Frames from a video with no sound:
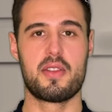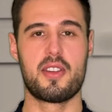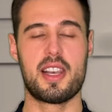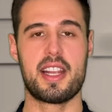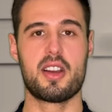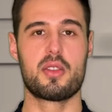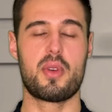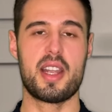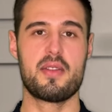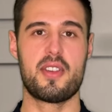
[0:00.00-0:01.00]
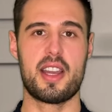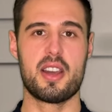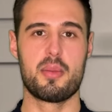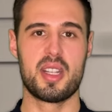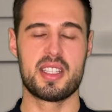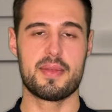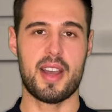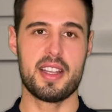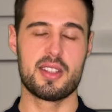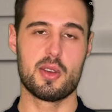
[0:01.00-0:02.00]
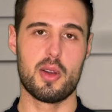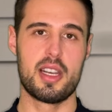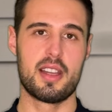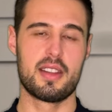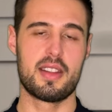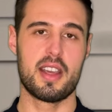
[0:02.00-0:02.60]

verlängert Rheinfire mit zwei Säulen